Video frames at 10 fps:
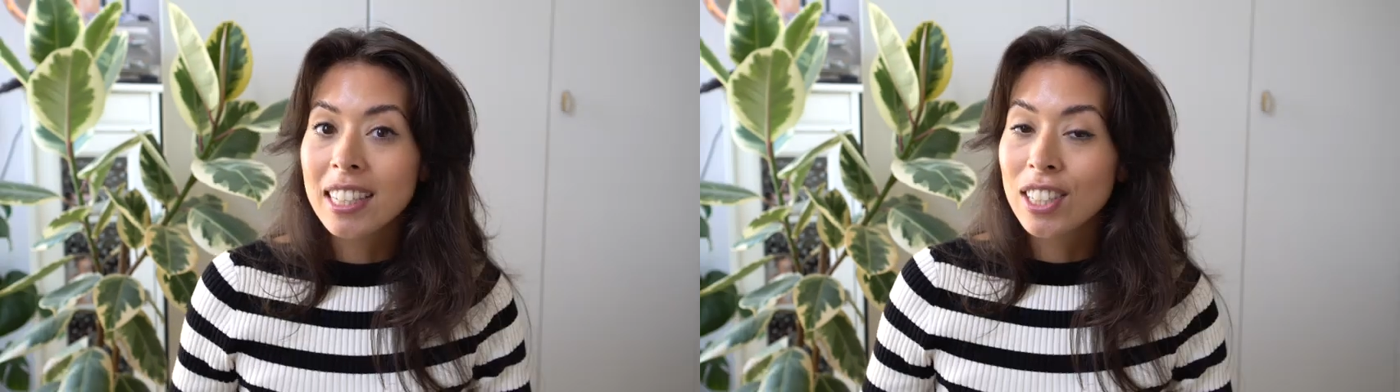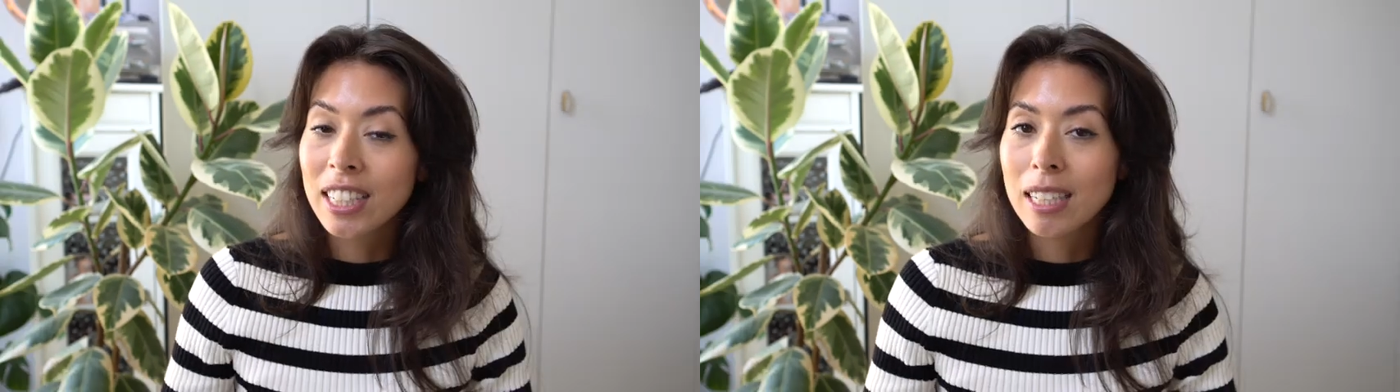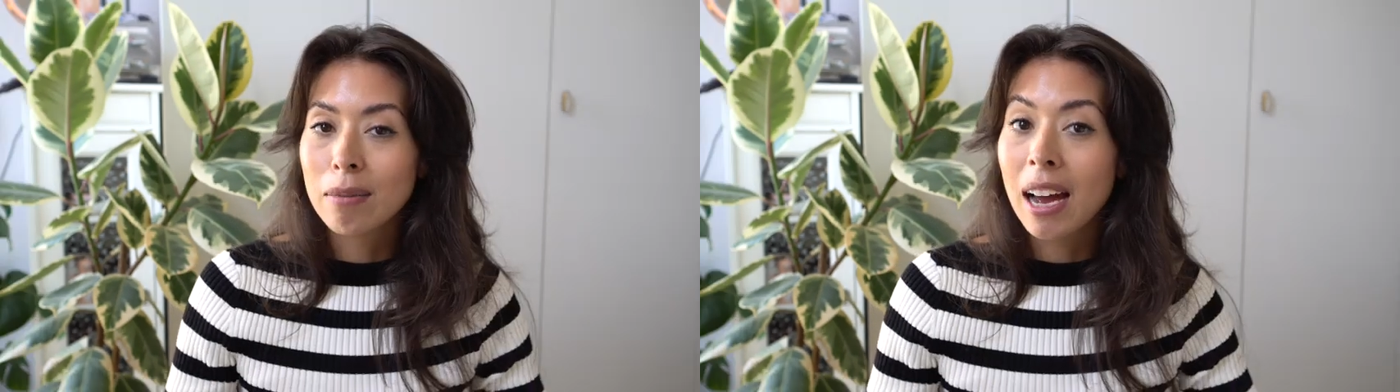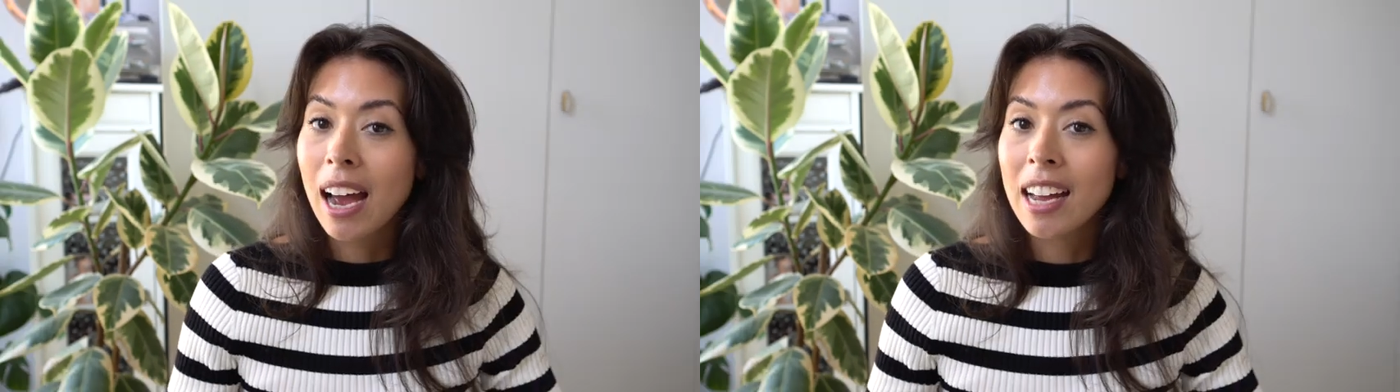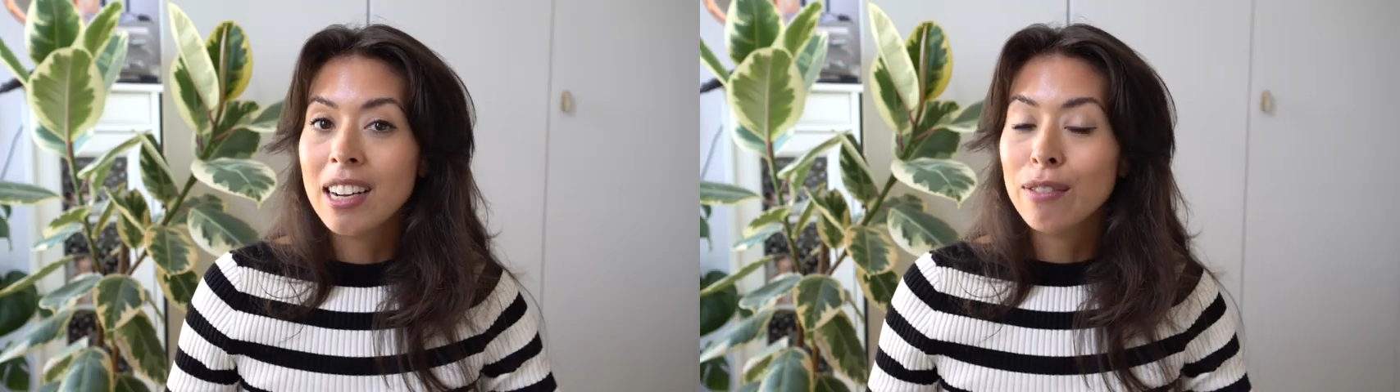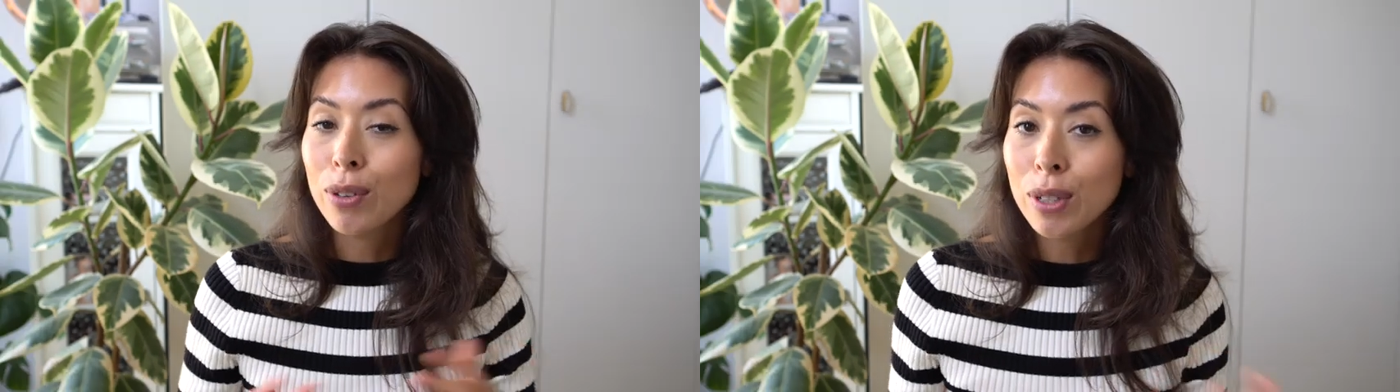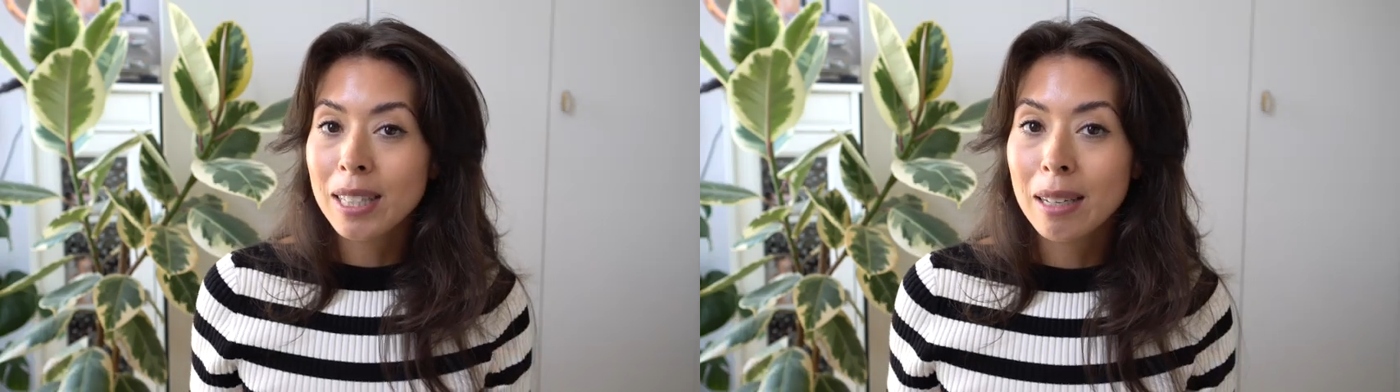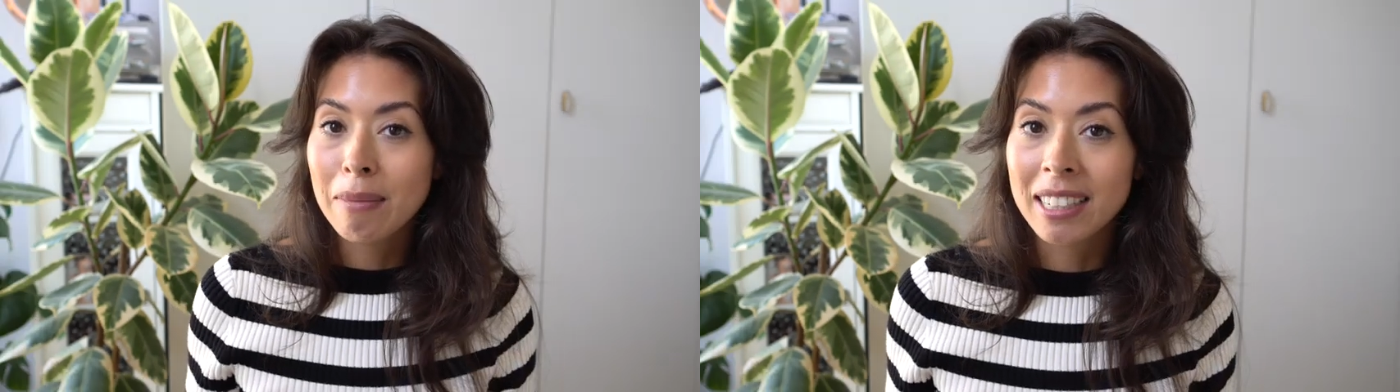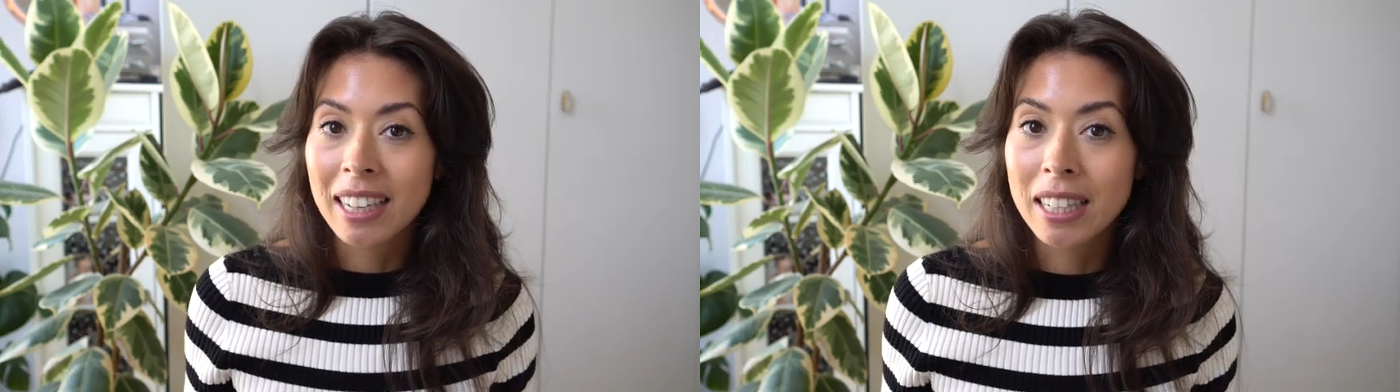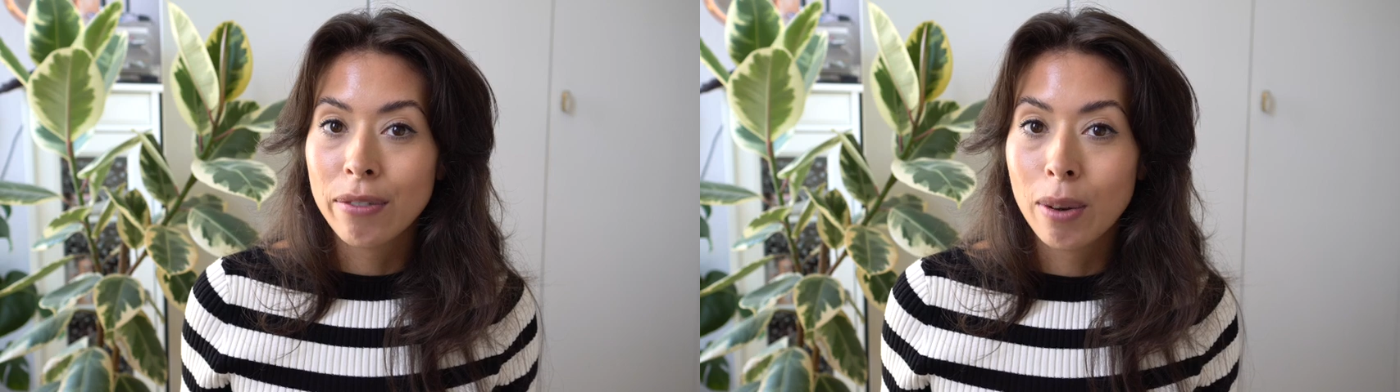Es steht aber eine
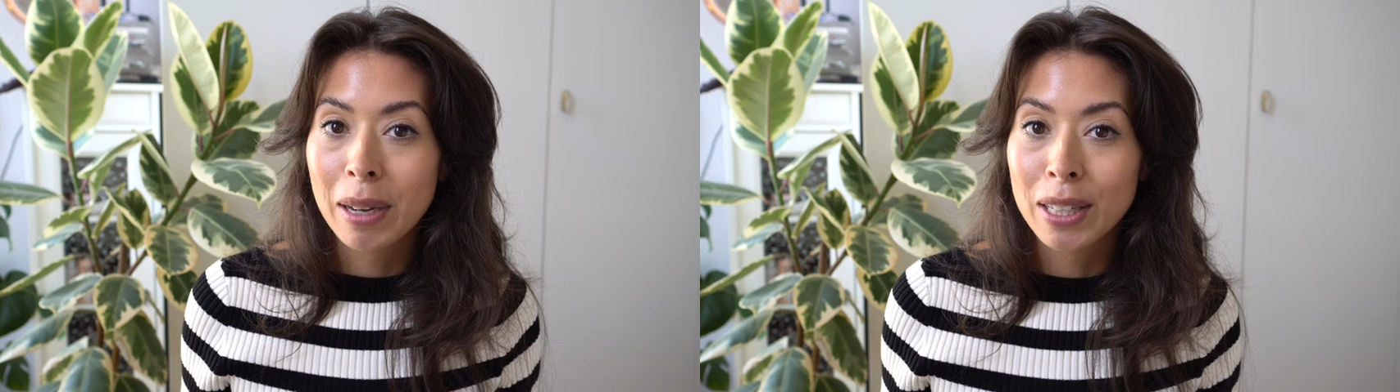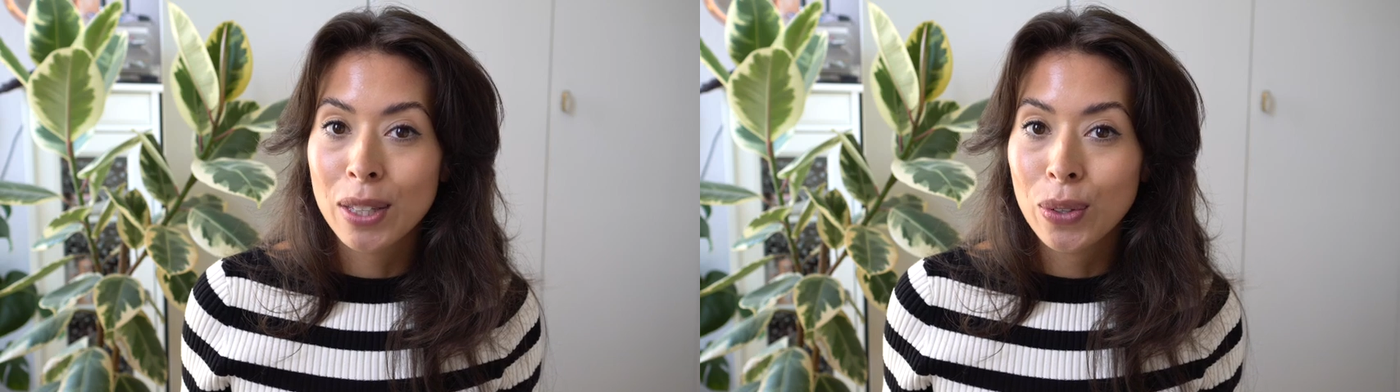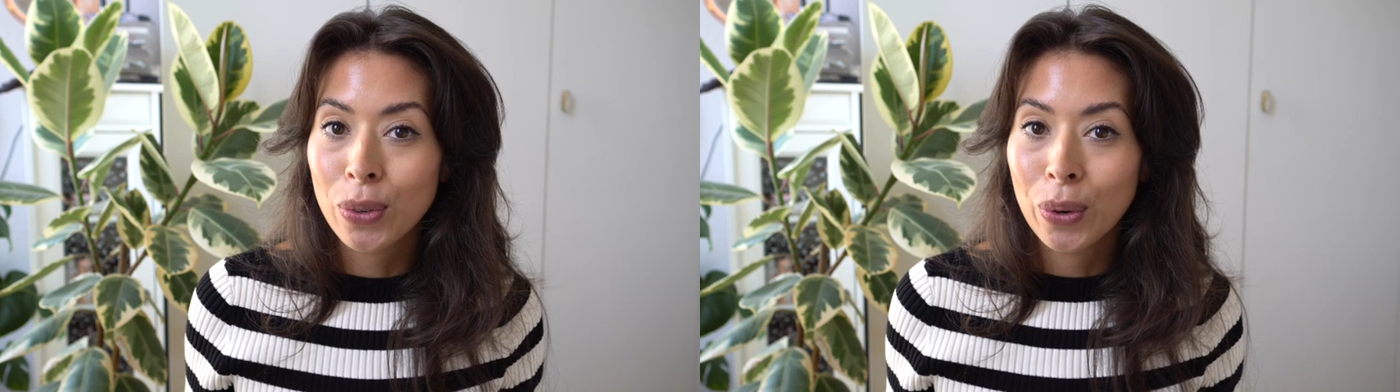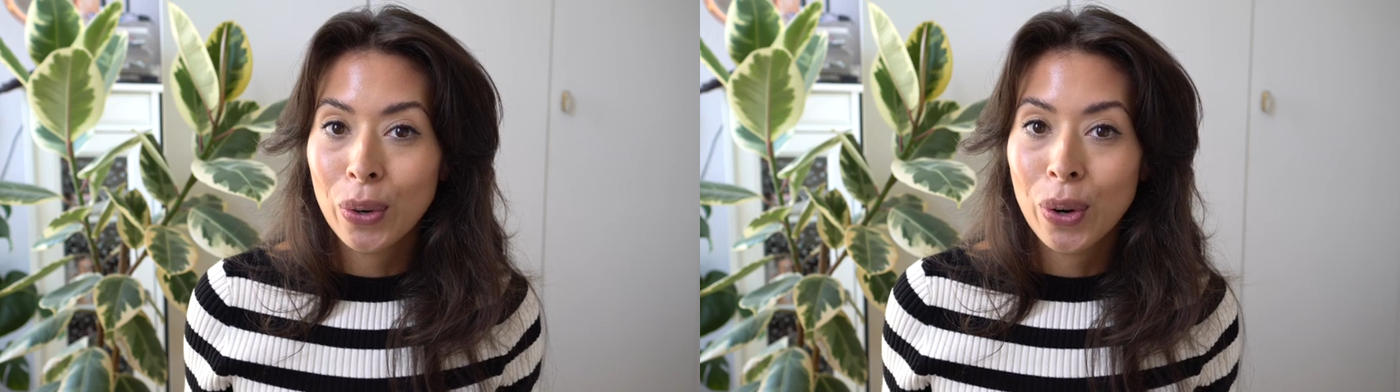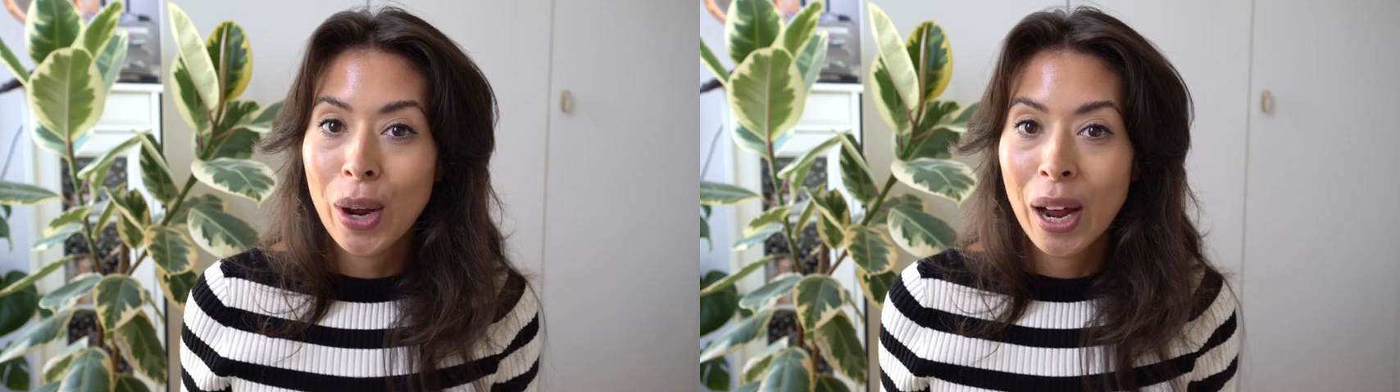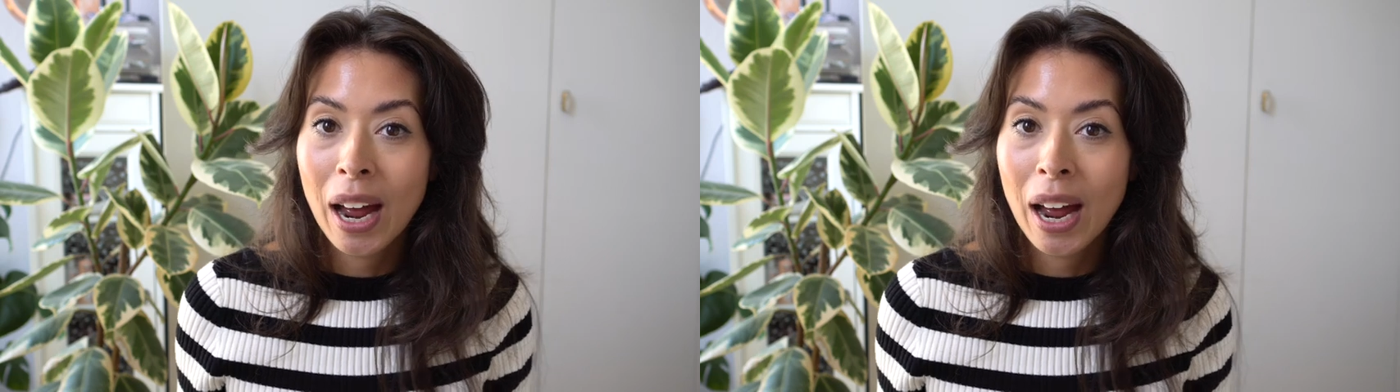Wohnzimmertransformation